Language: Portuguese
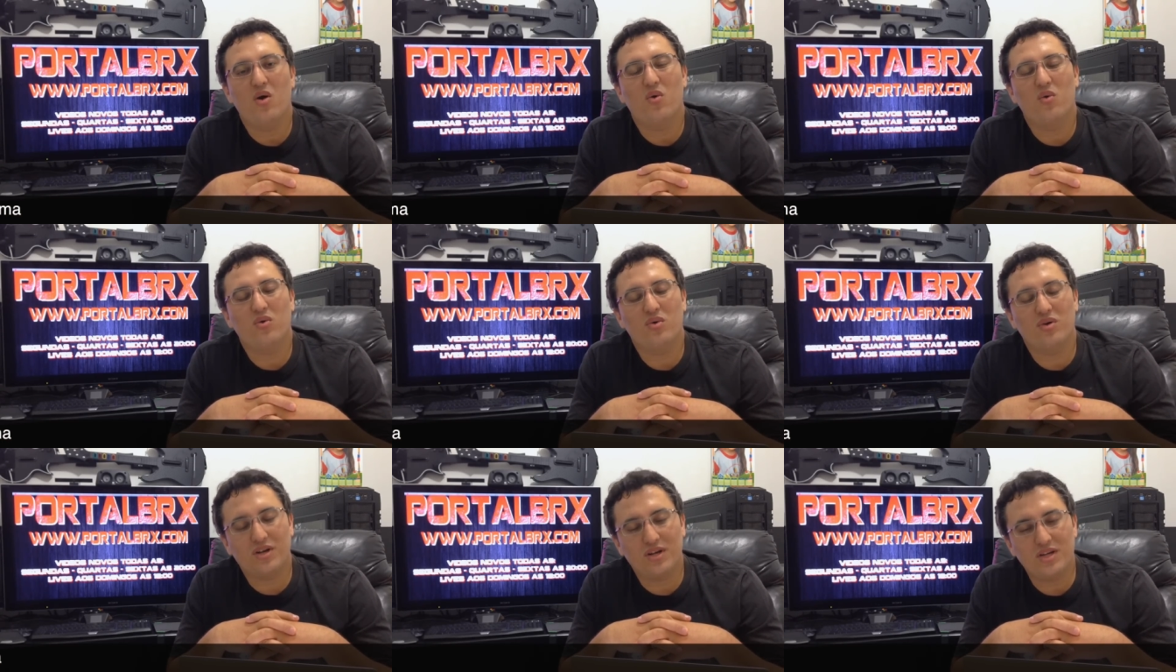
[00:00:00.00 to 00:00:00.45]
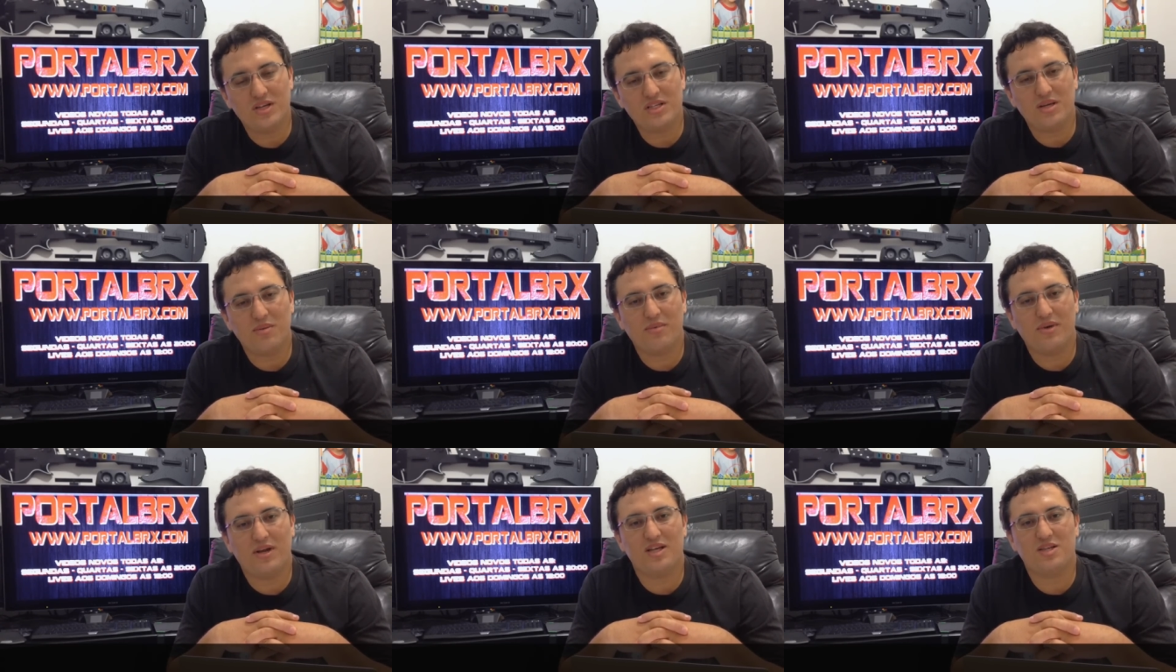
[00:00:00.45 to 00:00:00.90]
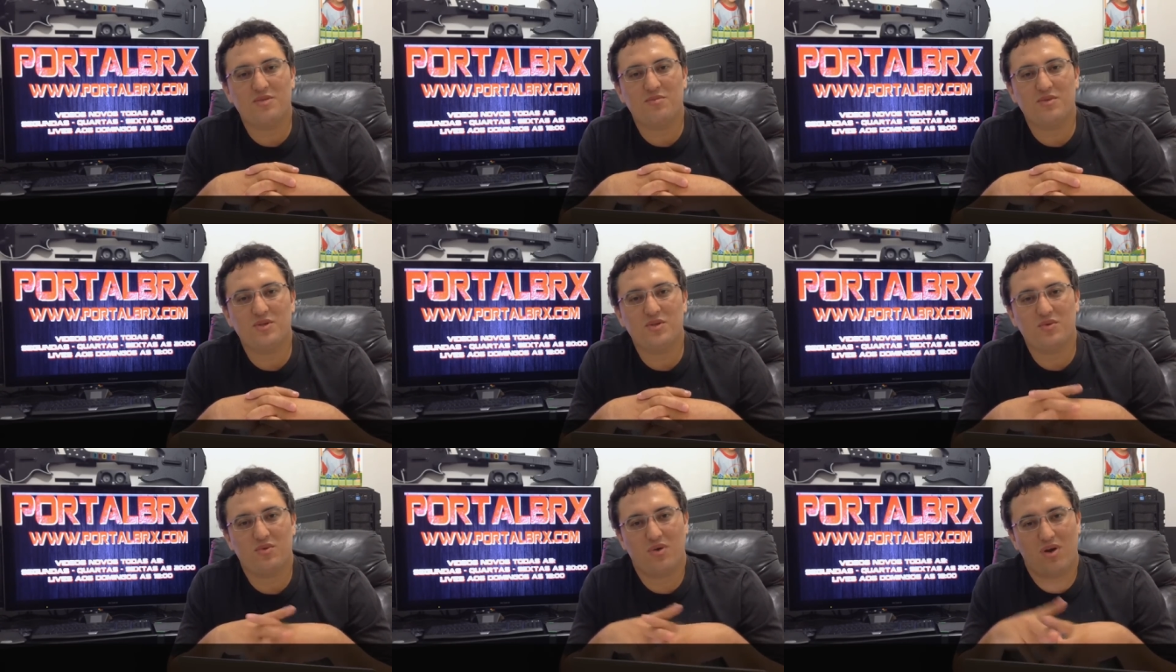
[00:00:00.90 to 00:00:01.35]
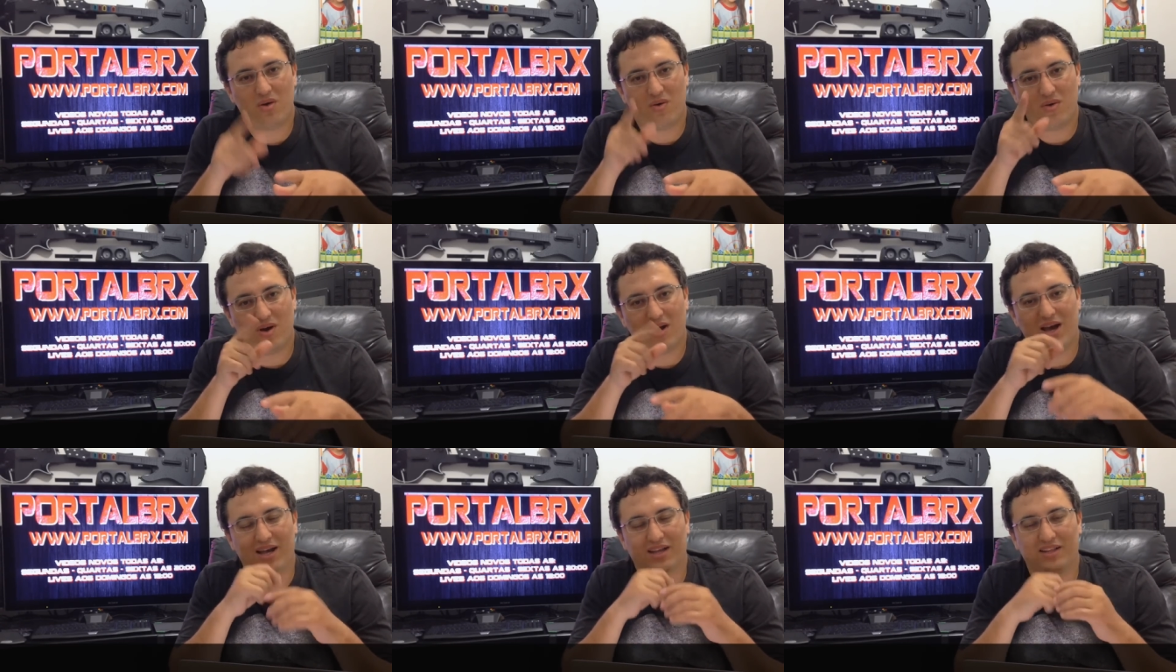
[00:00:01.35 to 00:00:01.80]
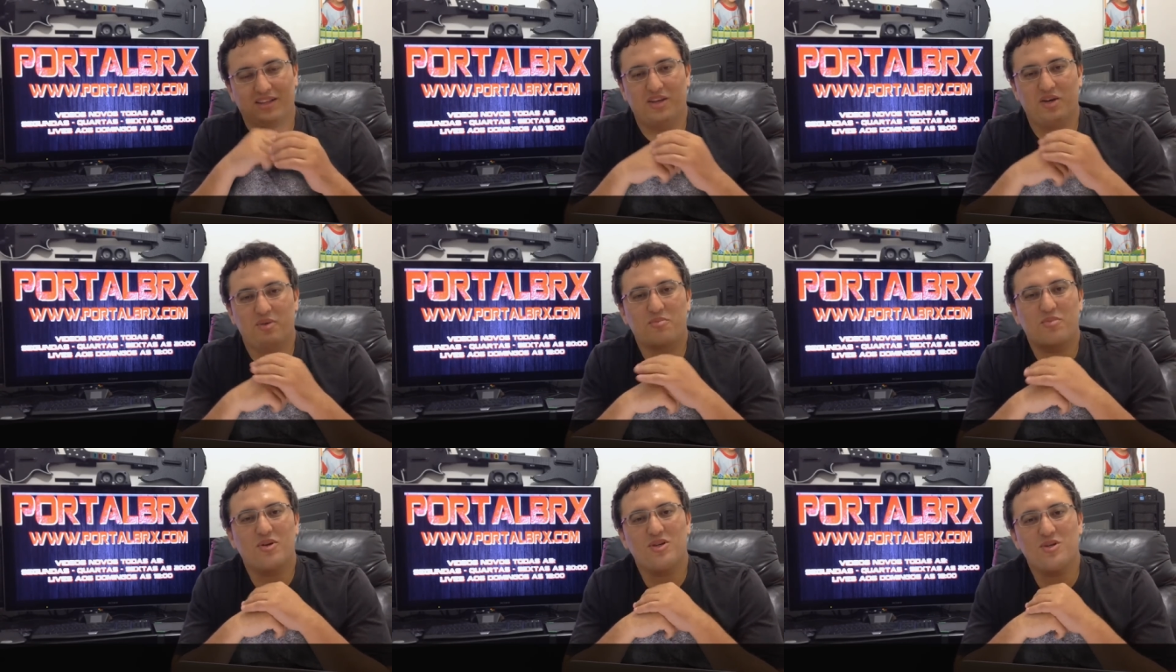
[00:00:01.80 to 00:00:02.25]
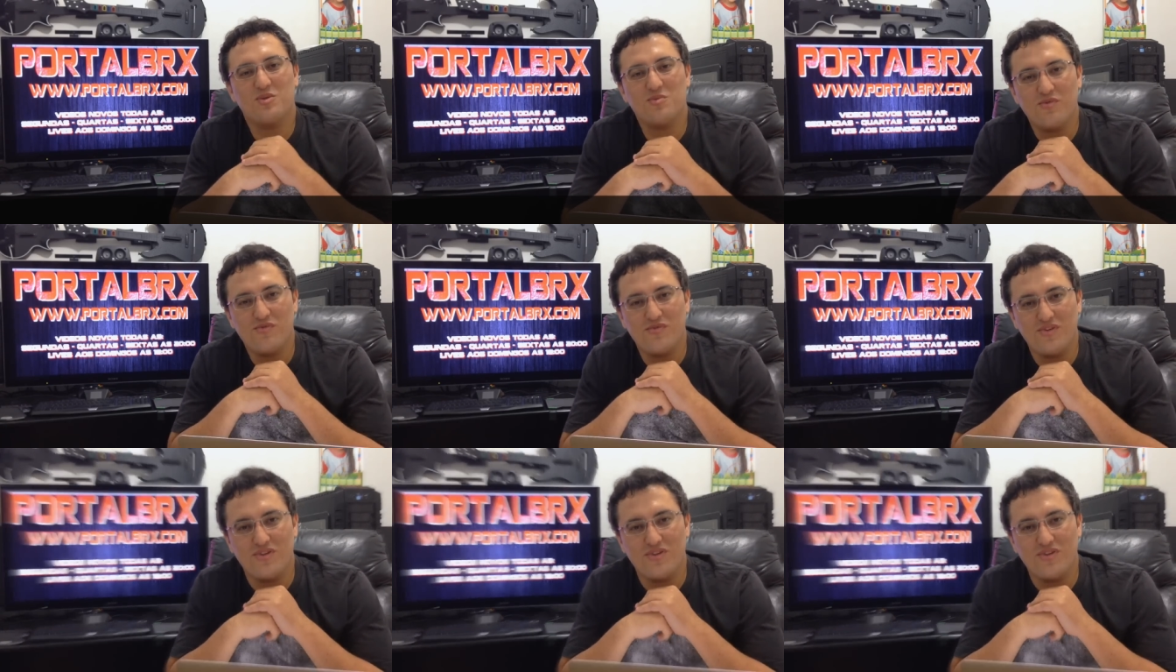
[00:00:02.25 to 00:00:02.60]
Um grande abraço, pessoal. Até o próximo